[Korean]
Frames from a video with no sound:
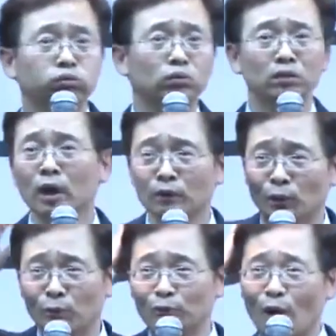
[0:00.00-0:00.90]
어떻게
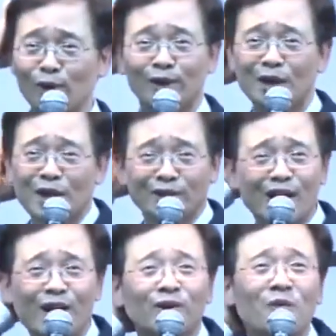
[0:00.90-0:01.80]
내가
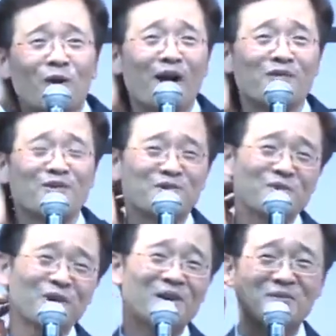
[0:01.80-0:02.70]
생각도 말하고
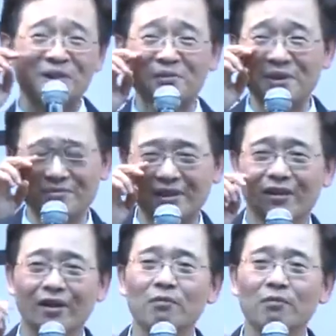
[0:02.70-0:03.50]
물어보고 이러면 너무 힘들어요.